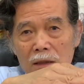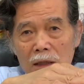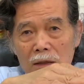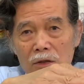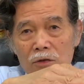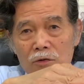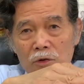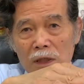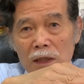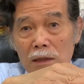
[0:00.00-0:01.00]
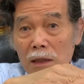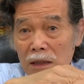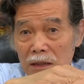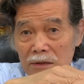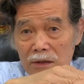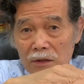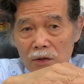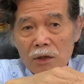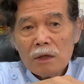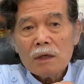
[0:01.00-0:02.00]
てっていう状態だったらいいんですけど
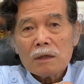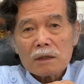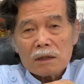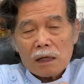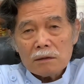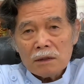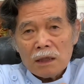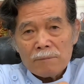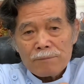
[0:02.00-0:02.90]
逆に